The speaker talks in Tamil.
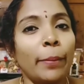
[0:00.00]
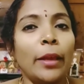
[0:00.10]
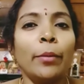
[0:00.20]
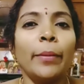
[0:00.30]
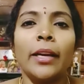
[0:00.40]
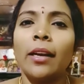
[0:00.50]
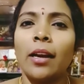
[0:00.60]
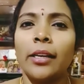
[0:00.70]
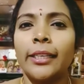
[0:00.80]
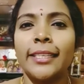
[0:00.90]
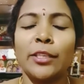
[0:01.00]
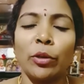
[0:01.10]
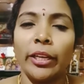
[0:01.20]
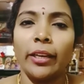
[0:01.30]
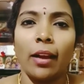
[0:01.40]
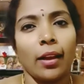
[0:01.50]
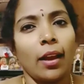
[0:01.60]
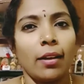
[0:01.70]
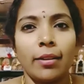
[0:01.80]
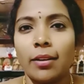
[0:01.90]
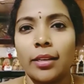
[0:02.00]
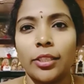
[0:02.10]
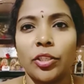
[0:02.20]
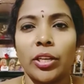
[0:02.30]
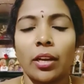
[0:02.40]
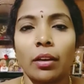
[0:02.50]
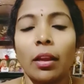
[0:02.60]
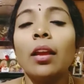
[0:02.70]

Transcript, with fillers: பெருமைகளை அழகாக சொல்லியிருக்காங்க ஆண்டாள் நாச்சியார்